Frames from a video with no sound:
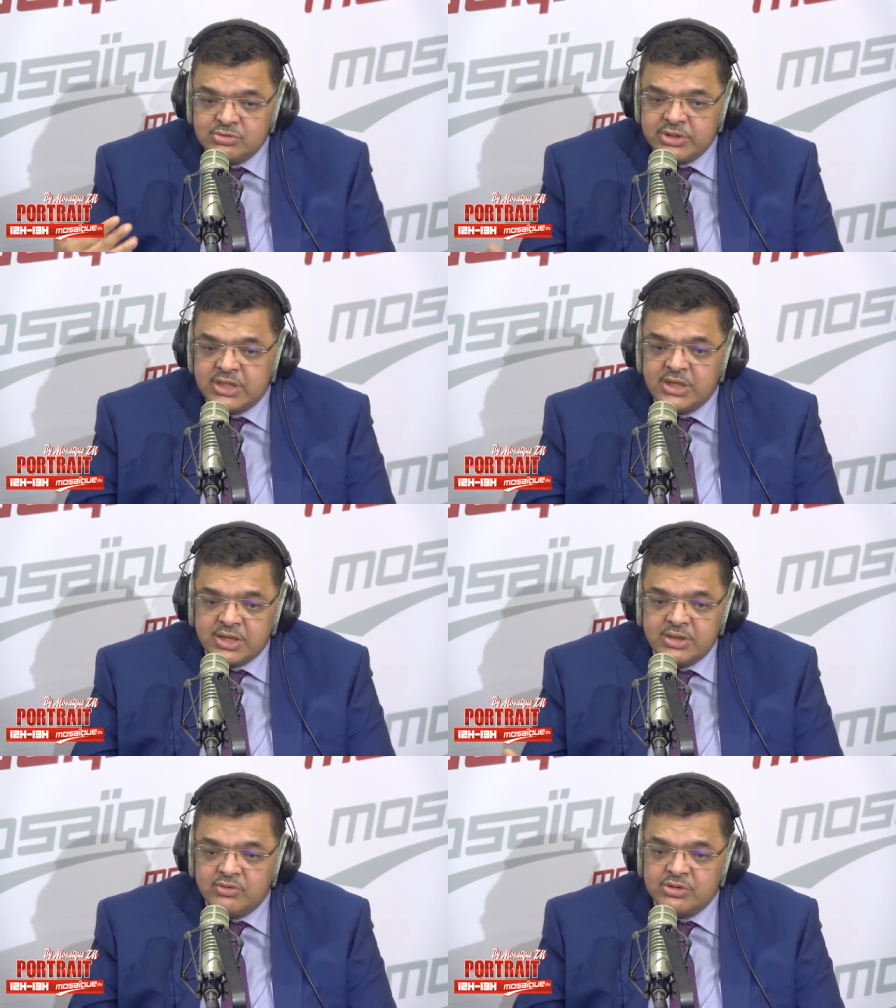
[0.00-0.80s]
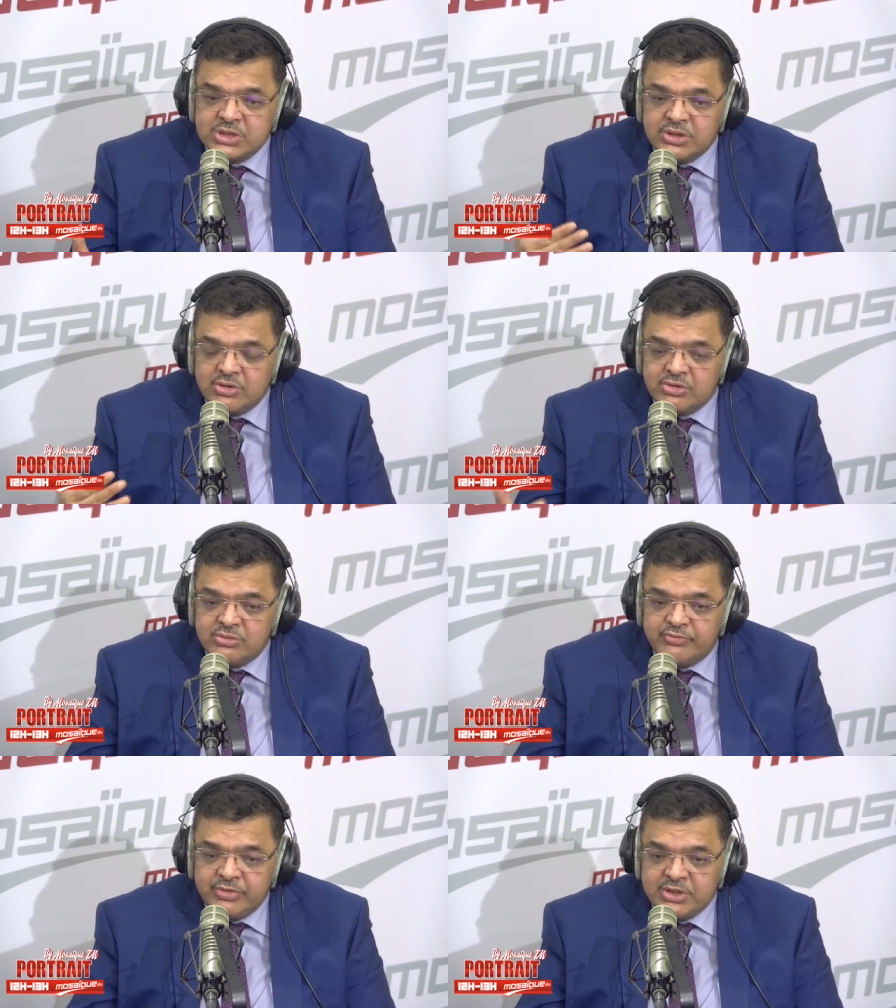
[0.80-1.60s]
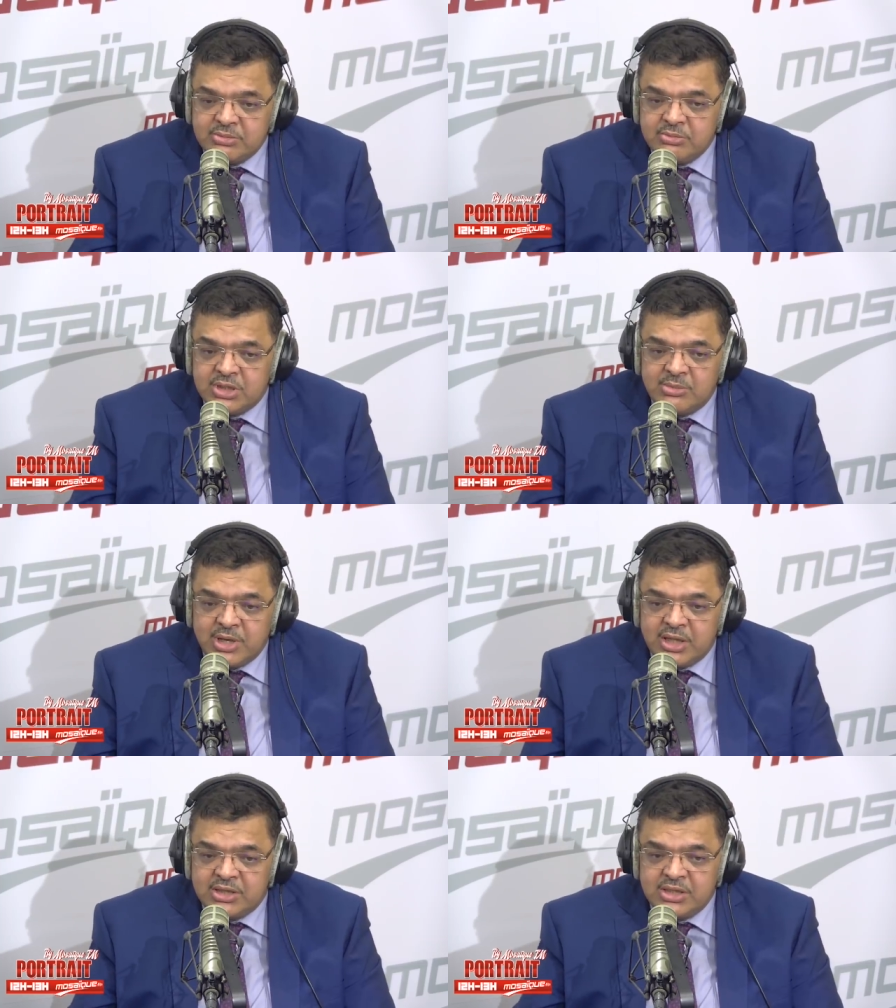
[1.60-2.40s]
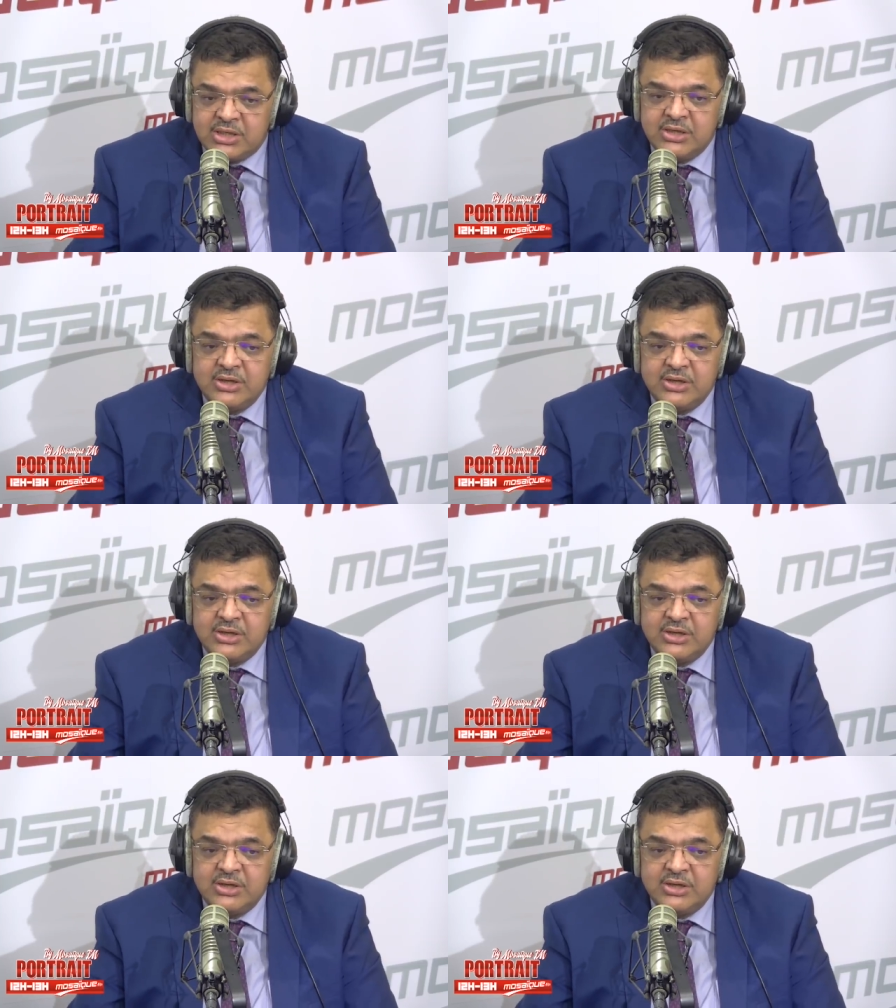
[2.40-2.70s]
وثائقنا وكل شيء نحطوهم في ذمه الباحثين